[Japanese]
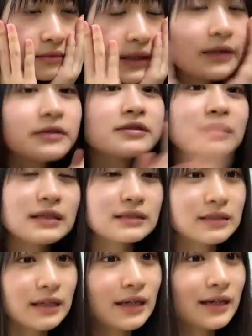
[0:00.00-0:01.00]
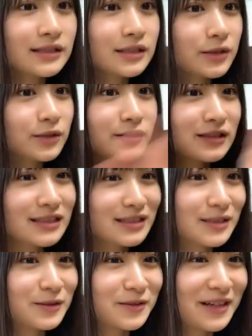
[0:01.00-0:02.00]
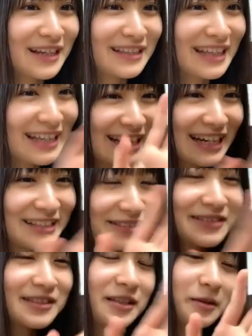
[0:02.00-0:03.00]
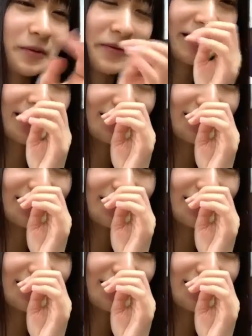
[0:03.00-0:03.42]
のクラスから一緒のクラスの子が誰がいるっていうのも分かってる